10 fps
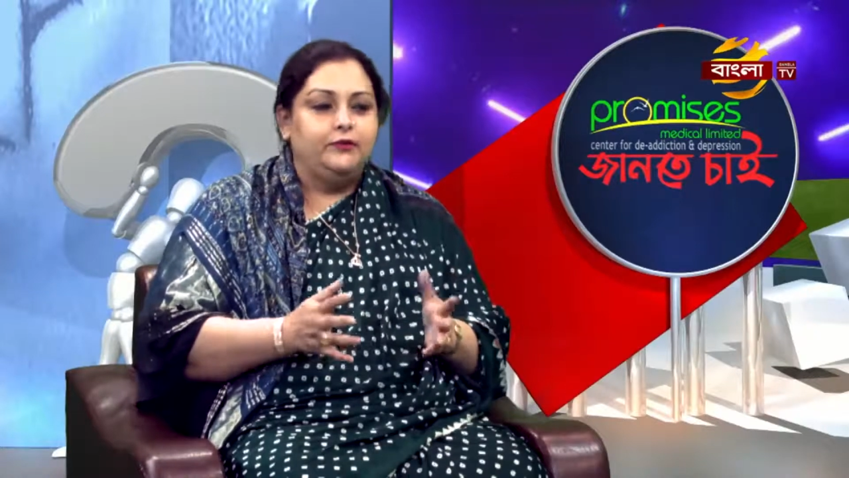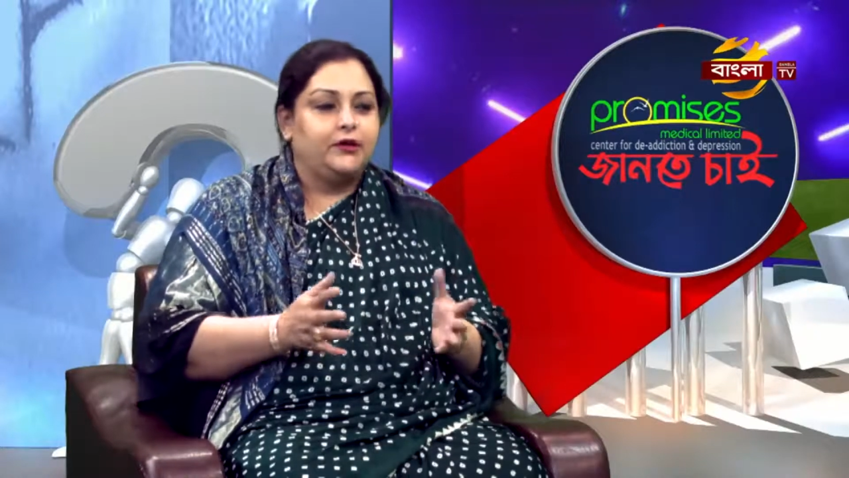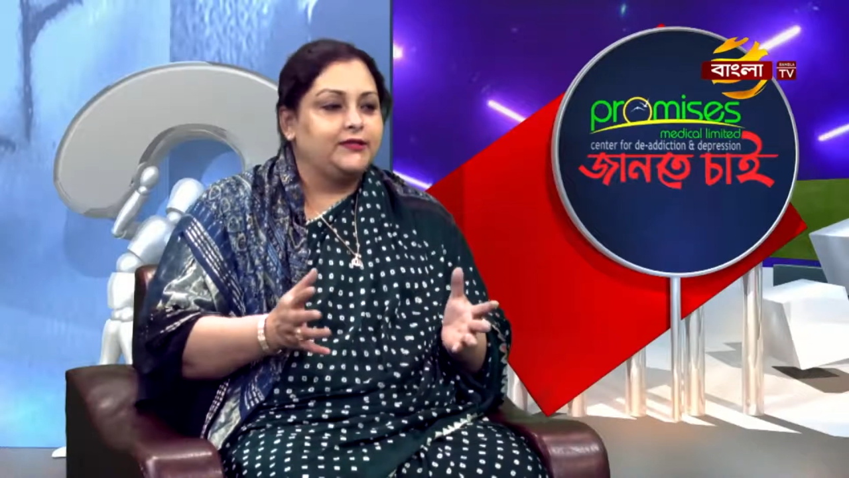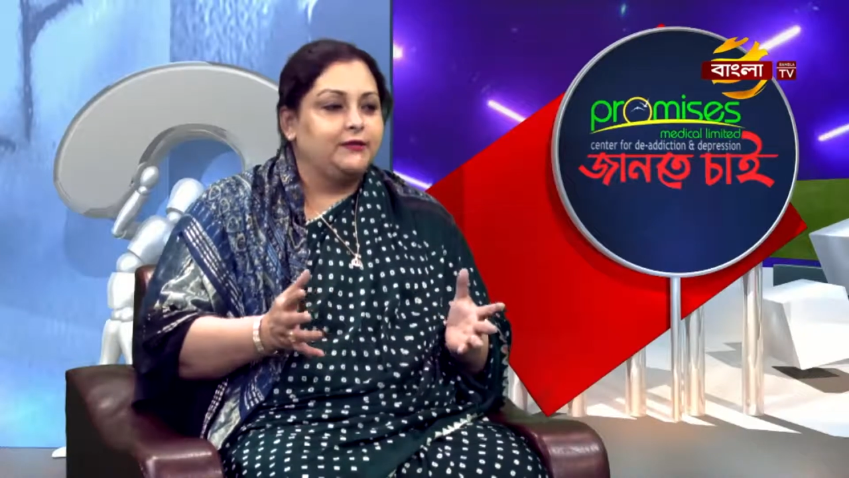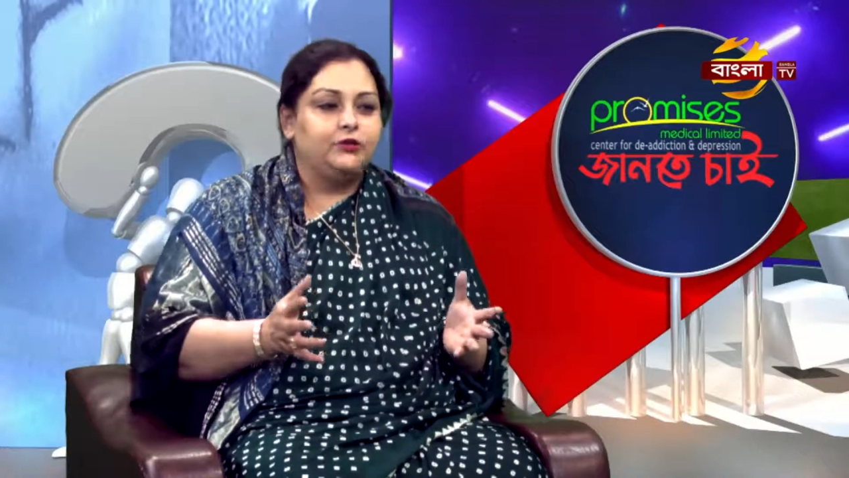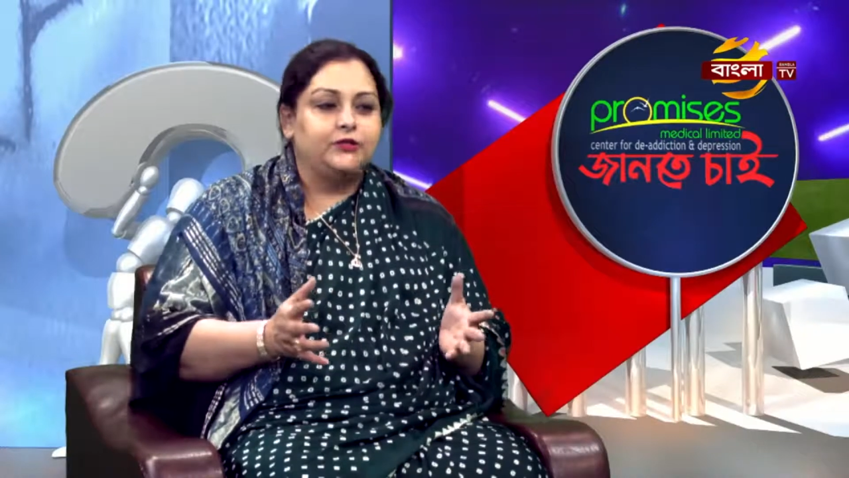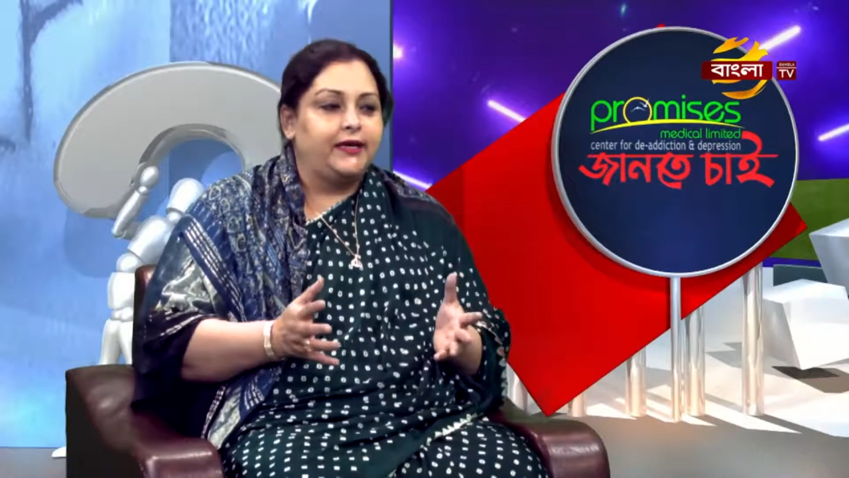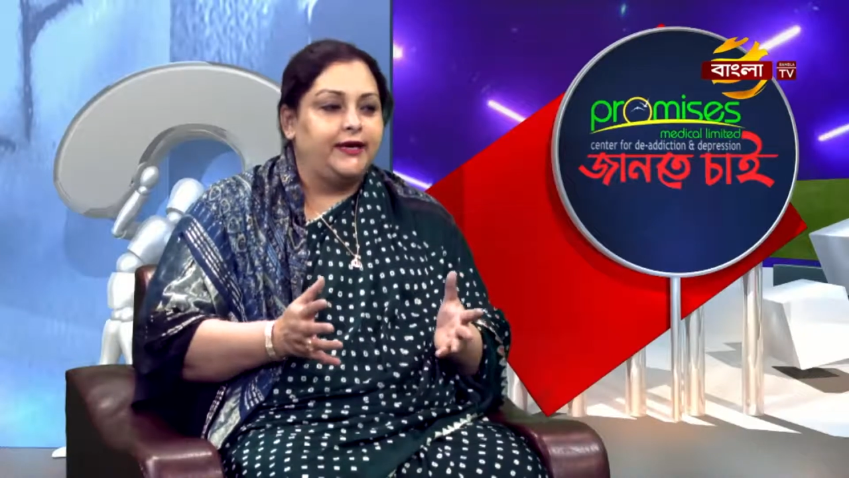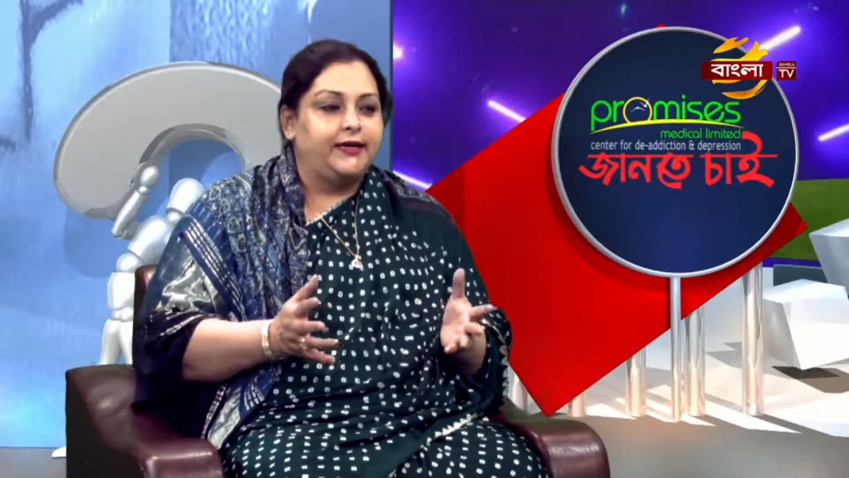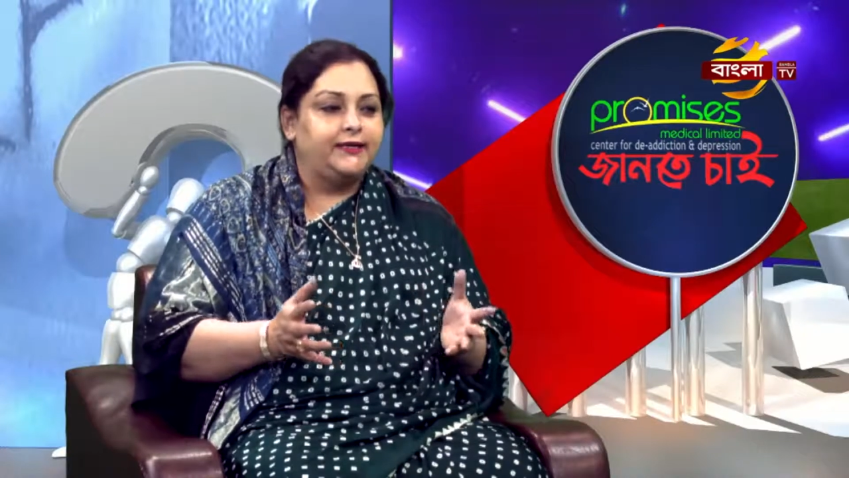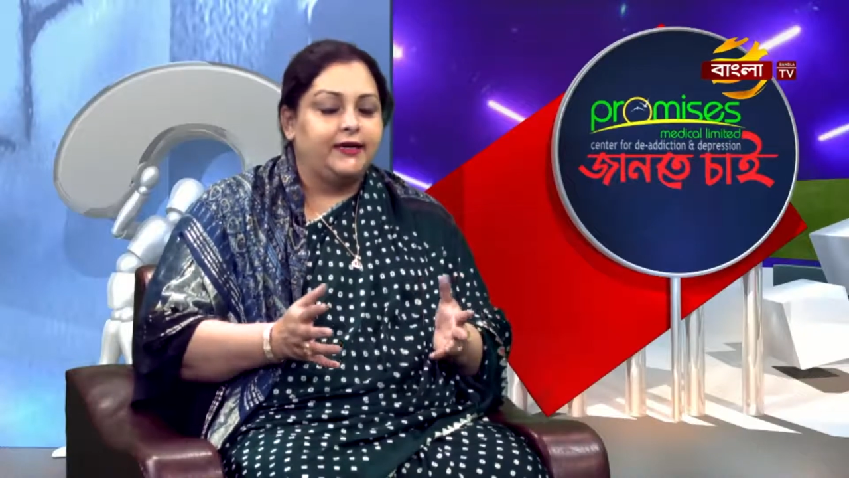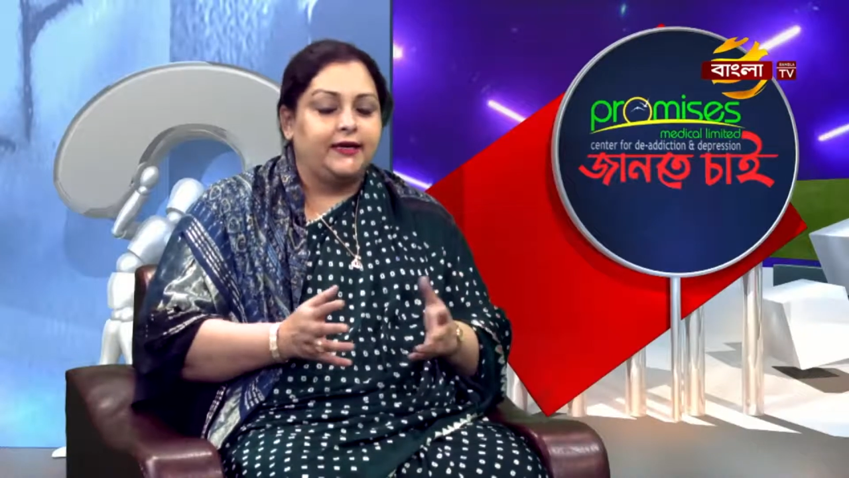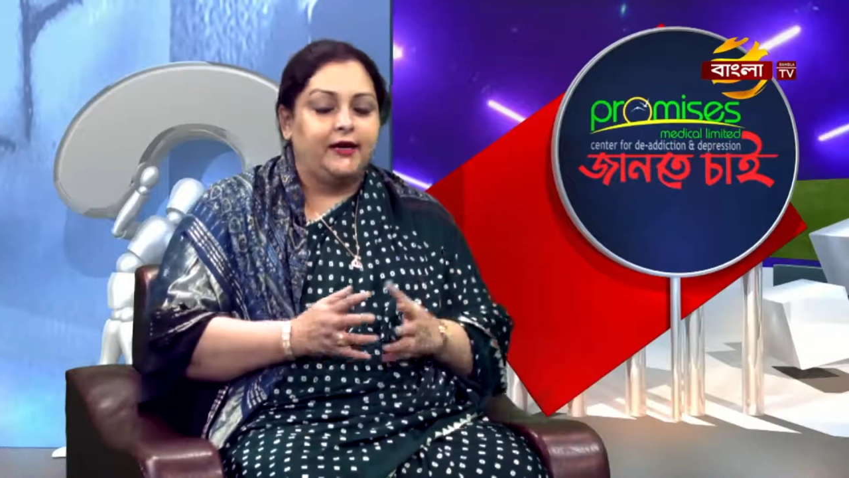বিকজ আমি তো চাইনি যে